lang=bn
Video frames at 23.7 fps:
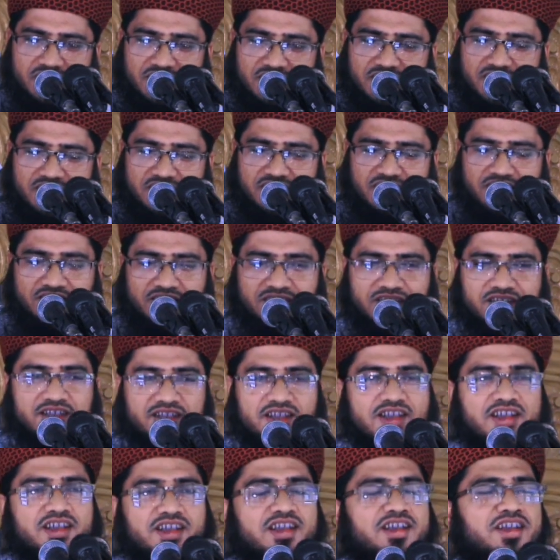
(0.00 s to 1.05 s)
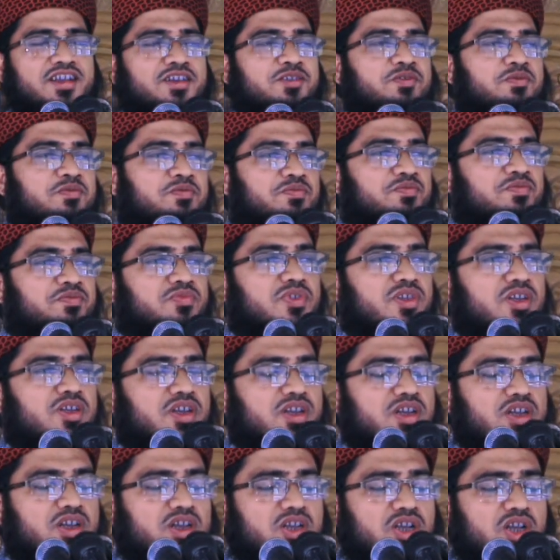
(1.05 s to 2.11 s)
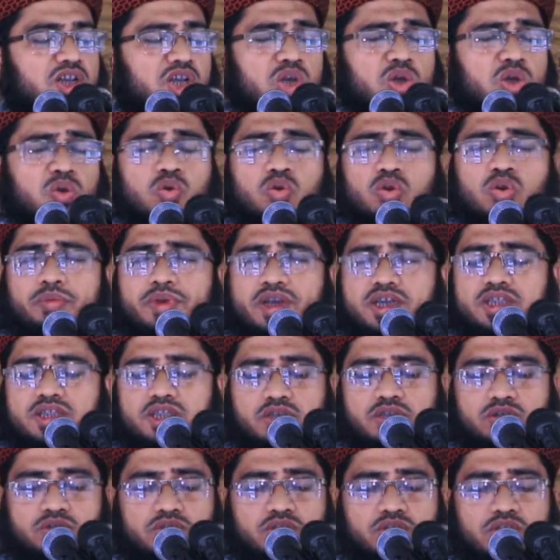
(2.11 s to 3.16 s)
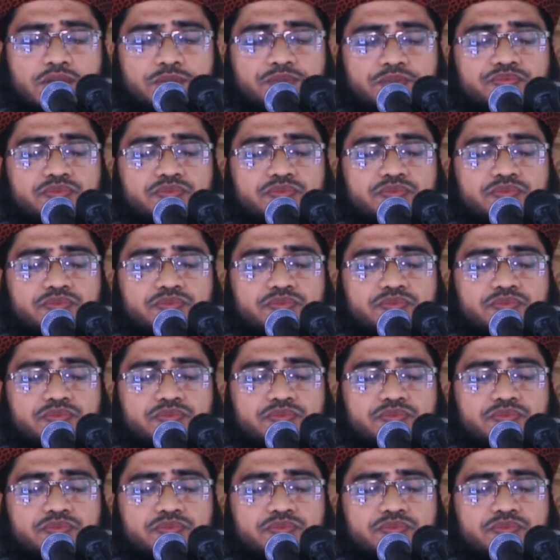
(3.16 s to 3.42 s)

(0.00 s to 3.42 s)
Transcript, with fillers: দেয় কোনো ব্যক্তি যদি